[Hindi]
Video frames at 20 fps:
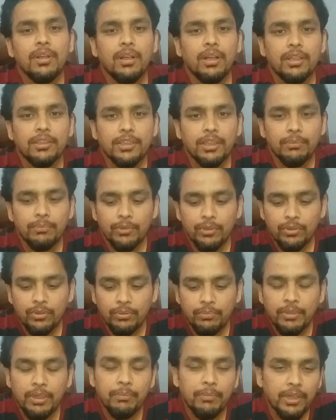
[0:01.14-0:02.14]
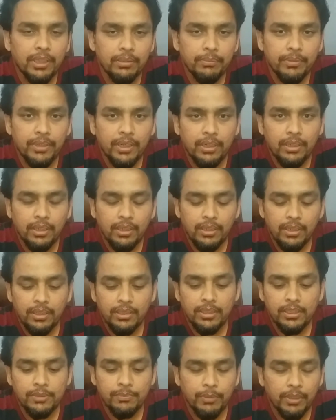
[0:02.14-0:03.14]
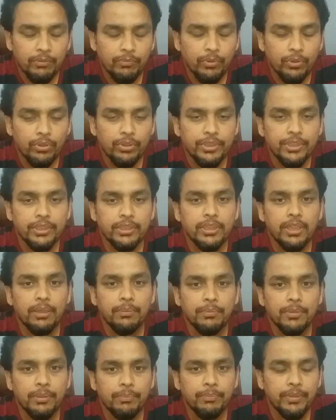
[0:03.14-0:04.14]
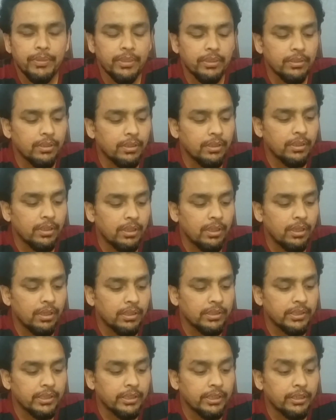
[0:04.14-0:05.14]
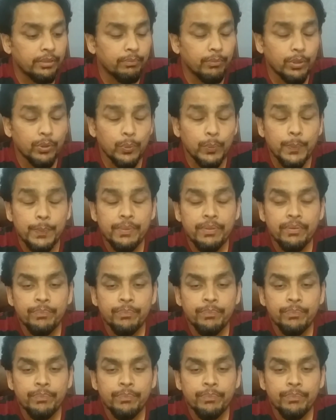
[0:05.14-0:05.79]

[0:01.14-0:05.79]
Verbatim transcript: असलम हमारे बरर खान आज आसमान फाउंडेशन से आपके फिर हाजिर खिदमत हूँ